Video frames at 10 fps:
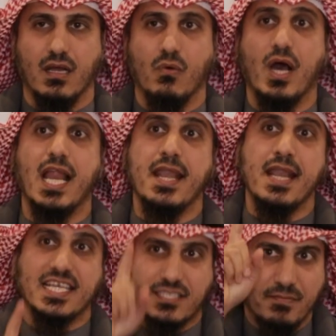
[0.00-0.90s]
ولن
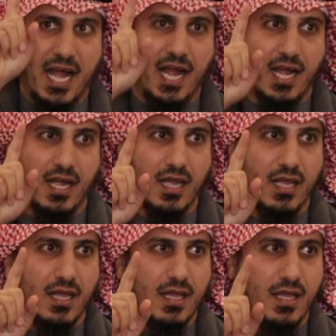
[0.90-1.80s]
نسمح
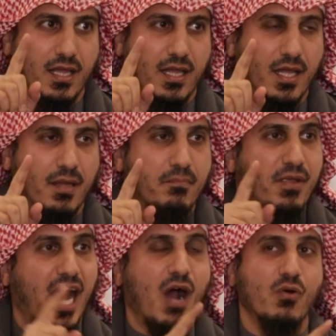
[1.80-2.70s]

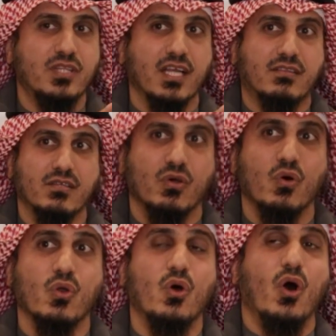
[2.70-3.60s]
بعودة
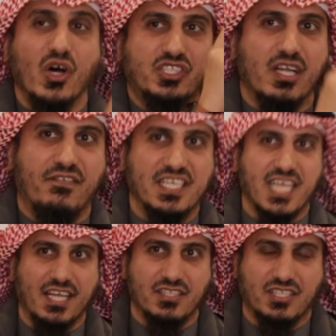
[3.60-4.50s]
رؤوس
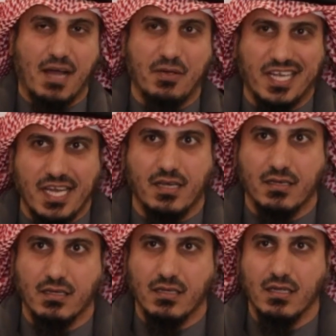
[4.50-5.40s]
الفساد
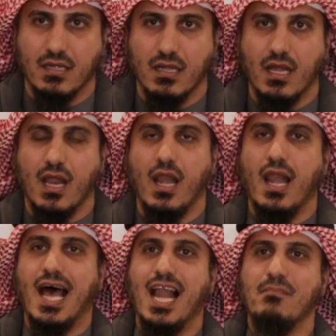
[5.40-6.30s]
السابقين
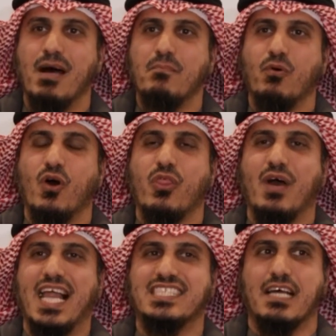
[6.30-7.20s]
لا المنبوذ
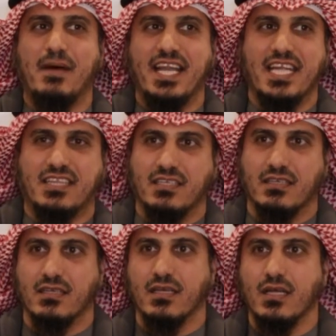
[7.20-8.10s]
ولا زبانيته
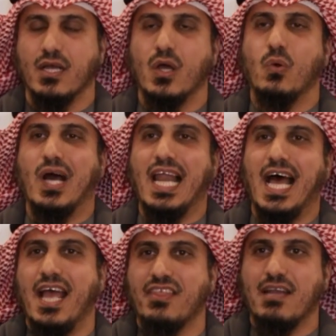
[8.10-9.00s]
ولا
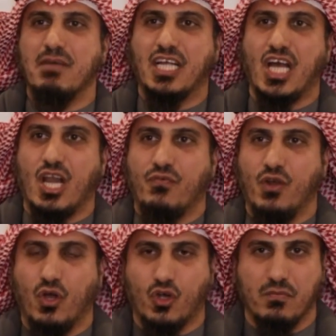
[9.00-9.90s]
أيضا من كانوا في
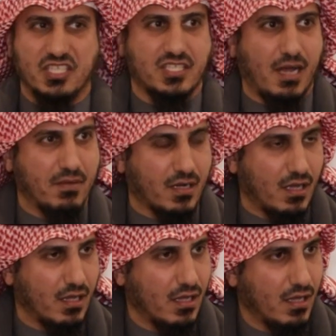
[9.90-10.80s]
الحكومة السابقة
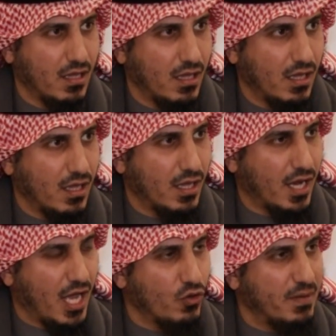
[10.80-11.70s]

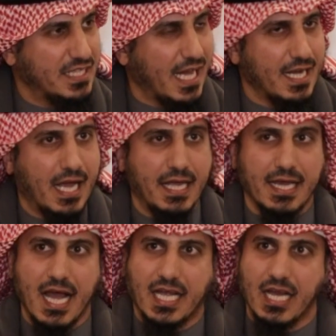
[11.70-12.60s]
نحن بدأنا
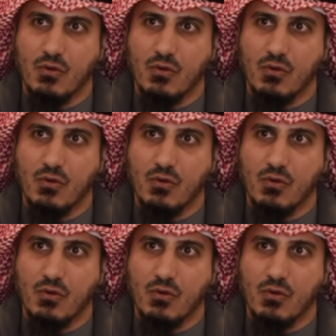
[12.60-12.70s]
حراكا